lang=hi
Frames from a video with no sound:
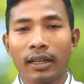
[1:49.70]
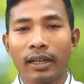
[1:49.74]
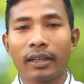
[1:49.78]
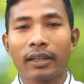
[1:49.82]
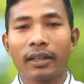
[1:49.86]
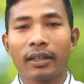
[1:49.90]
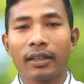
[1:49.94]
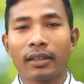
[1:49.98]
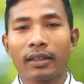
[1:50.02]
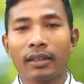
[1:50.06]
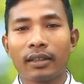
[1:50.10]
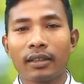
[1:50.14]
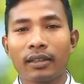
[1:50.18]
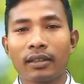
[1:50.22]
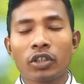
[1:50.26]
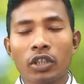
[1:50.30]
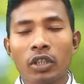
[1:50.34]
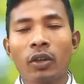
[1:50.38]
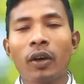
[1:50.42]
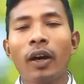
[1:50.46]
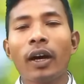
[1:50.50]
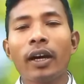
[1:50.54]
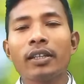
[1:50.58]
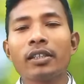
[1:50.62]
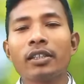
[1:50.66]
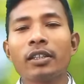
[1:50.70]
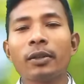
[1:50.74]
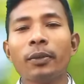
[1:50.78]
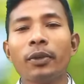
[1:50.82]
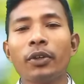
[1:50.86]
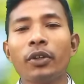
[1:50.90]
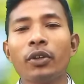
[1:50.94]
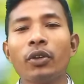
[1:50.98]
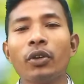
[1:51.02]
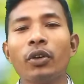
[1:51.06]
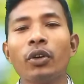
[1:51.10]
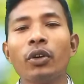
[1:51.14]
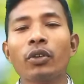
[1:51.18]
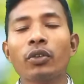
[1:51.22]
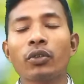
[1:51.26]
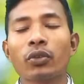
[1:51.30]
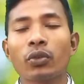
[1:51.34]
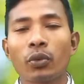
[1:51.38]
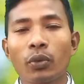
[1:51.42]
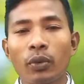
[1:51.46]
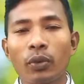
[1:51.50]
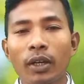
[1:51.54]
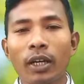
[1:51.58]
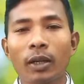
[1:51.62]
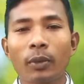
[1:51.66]
कैर है तो चलो आज की वीडियो
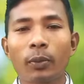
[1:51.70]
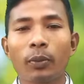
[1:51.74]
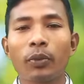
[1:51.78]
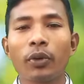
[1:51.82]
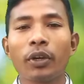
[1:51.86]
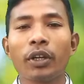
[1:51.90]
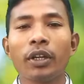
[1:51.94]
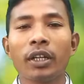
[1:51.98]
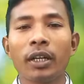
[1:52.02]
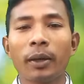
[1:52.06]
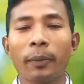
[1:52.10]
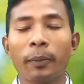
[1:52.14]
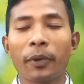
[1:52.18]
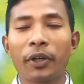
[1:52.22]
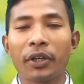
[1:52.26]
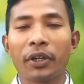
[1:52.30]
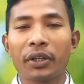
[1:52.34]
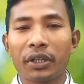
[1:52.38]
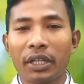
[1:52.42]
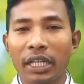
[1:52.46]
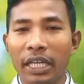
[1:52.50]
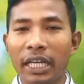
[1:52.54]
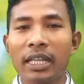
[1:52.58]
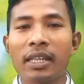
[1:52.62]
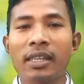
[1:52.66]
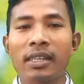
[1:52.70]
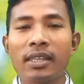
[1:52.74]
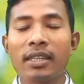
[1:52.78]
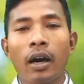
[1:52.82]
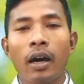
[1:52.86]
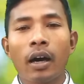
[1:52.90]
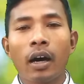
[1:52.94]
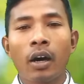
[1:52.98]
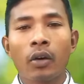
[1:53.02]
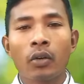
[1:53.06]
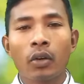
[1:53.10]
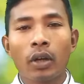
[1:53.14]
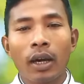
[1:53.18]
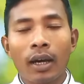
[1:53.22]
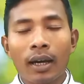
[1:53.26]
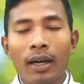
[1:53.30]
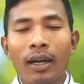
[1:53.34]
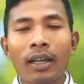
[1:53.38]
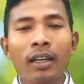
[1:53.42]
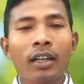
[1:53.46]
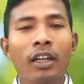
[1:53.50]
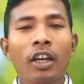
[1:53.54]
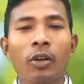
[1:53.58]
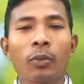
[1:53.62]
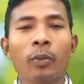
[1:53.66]
शुरू कर बो नंबर टेन से और
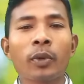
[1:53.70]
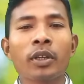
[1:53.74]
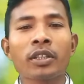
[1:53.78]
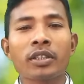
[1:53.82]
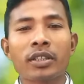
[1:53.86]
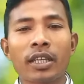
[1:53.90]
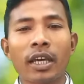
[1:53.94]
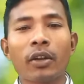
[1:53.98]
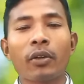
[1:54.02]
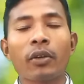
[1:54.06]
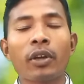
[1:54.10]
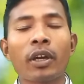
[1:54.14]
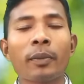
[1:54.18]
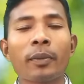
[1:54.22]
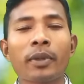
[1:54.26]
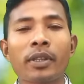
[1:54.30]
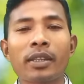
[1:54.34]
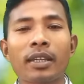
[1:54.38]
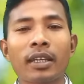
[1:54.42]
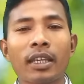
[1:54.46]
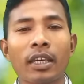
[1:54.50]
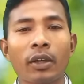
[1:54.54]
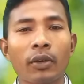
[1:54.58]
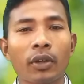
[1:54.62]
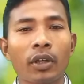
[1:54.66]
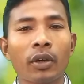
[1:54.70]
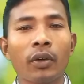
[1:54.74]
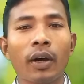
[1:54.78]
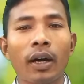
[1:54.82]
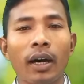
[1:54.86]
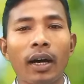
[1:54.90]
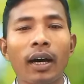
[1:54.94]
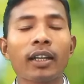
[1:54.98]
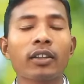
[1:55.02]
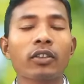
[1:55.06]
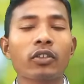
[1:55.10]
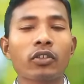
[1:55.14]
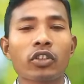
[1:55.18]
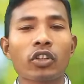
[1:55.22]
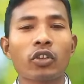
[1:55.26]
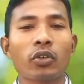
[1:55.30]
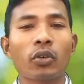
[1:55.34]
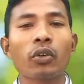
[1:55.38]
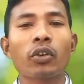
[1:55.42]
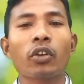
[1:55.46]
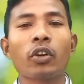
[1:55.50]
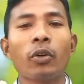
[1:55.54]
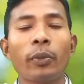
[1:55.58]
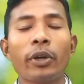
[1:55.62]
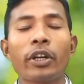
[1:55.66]
अगर रारमन जानोया में से क्यों क्यों आहा तो
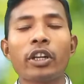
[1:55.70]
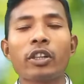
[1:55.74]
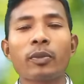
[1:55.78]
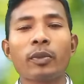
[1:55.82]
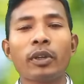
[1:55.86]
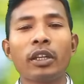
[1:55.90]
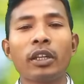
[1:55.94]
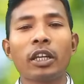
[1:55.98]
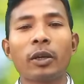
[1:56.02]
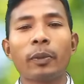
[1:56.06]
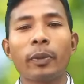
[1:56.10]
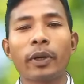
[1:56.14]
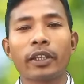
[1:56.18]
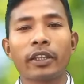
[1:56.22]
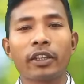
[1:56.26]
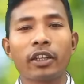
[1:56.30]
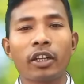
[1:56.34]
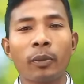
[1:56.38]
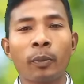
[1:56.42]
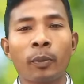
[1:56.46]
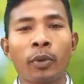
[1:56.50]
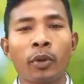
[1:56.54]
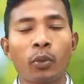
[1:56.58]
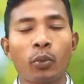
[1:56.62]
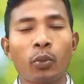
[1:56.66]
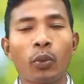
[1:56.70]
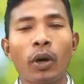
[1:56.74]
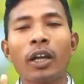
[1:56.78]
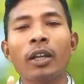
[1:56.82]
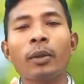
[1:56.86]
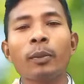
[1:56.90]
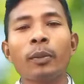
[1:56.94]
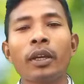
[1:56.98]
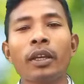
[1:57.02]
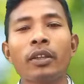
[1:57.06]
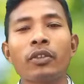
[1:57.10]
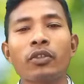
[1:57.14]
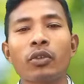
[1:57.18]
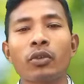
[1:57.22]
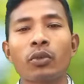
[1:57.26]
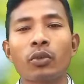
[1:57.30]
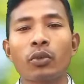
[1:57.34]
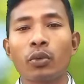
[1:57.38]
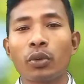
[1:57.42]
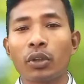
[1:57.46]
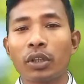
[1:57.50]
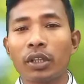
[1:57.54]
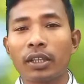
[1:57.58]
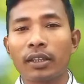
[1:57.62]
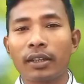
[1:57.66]
जरूर कमेंट्स में लिखवा जे नंबर वन में
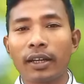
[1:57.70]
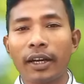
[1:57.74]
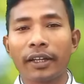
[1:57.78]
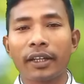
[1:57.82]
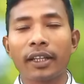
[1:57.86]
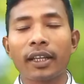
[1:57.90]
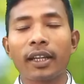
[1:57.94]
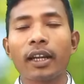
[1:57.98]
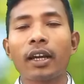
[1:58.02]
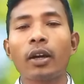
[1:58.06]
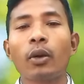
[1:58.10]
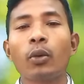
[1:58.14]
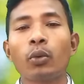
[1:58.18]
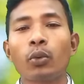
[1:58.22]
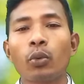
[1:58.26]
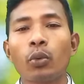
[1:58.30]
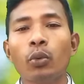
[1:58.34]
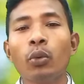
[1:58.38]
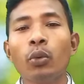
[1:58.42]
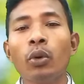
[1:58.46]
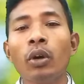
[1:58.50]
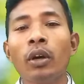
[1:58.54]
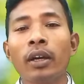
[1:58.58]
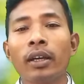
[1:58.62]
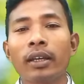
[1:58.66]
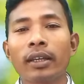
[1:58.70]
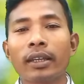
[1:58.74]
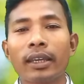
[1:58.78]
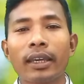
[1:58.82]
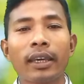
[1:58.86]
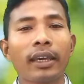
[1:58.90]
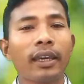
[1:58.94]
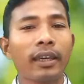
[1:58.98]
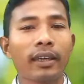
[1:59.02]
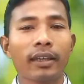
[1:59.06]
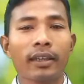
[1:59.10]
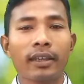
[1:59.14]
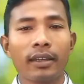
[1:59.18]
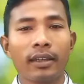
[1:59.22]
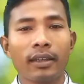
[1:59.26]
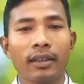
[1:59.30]
जनठुनी की राइटर है उठू के है